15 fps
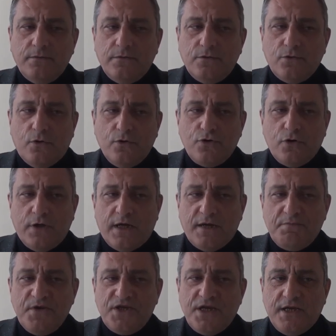sonuç
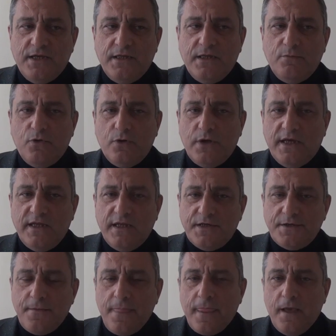olarak bir şekilde bu
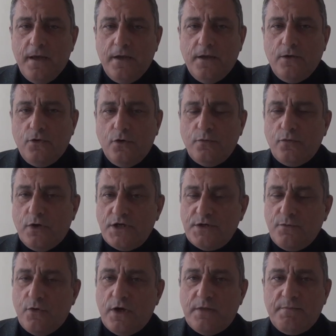olaylar e, dönüp
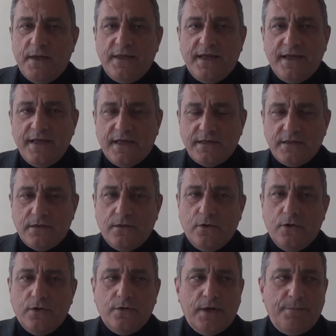dolaşıp öğretmenlere
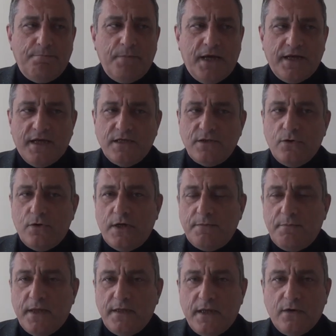yansıtılıyor. Hep merkeze
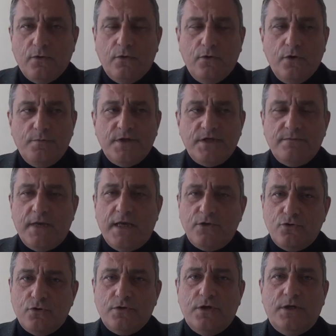öğretmenler konuluyor. Bizim en
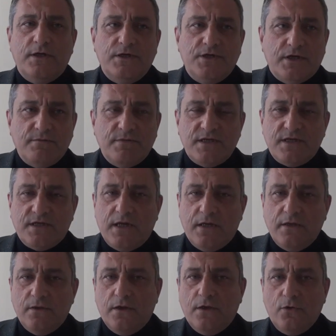çok e, canımızı
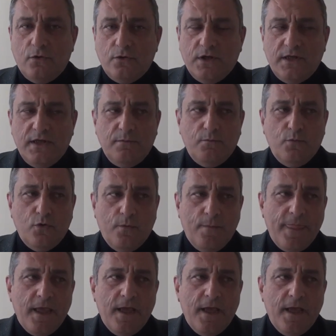sıkan e, nokta da bu.